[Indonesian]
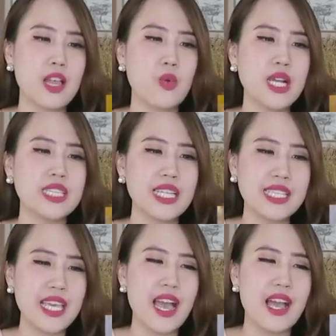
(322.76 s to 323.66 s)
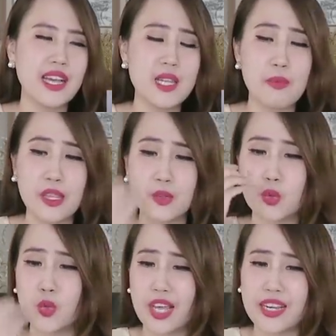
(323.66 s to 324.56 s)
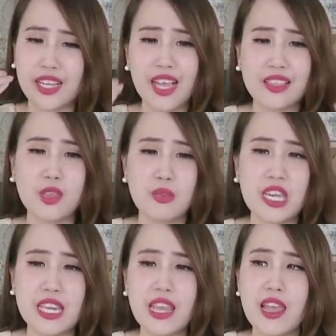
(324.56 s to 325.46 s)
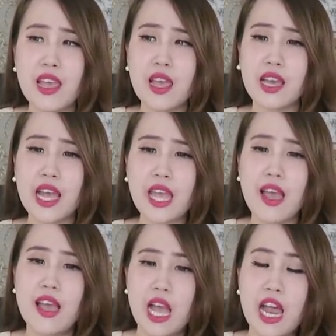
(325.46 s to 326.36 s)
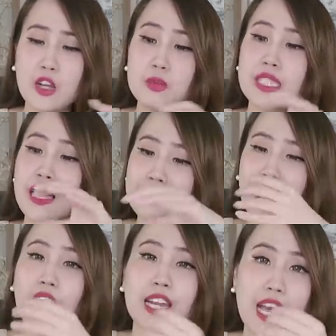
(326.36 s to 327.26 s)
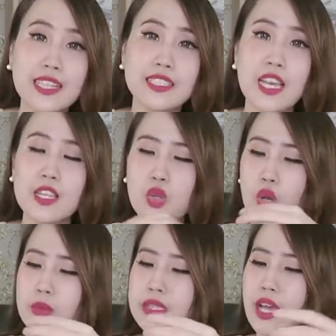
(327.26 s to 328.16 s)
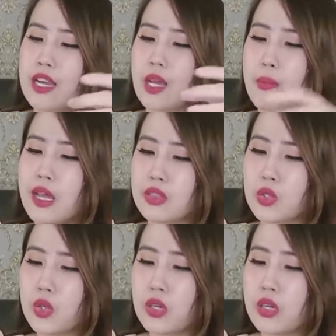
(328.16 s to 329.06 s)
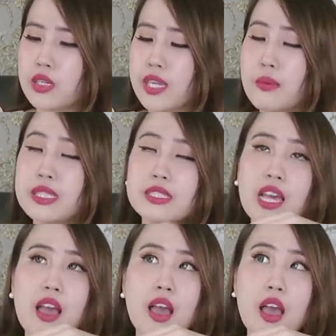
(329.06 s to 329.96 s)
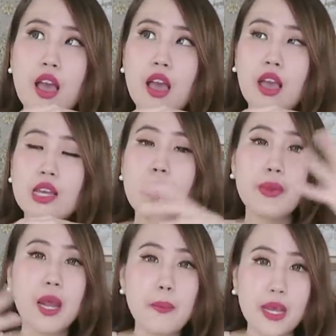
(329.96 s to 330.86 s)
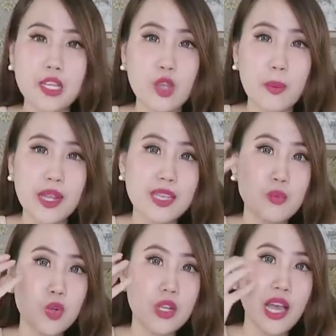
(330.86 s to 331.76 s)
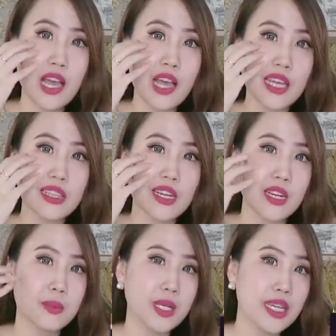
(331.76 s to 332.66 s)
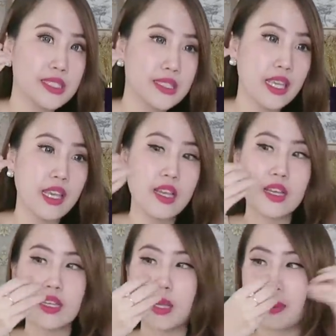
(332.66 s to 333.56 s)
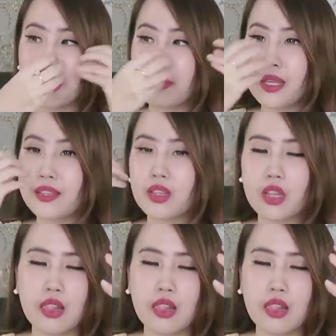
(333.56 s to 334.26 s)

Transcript: adalah wajahnya yang akan dipatuk ular yang aktif ini. Kayak kalau misalkan tangan aja itu kalau misalkan kepatuk dia bisa kenapa-napa gitu apalagi muka ntar ada bekasnya kenapa-napa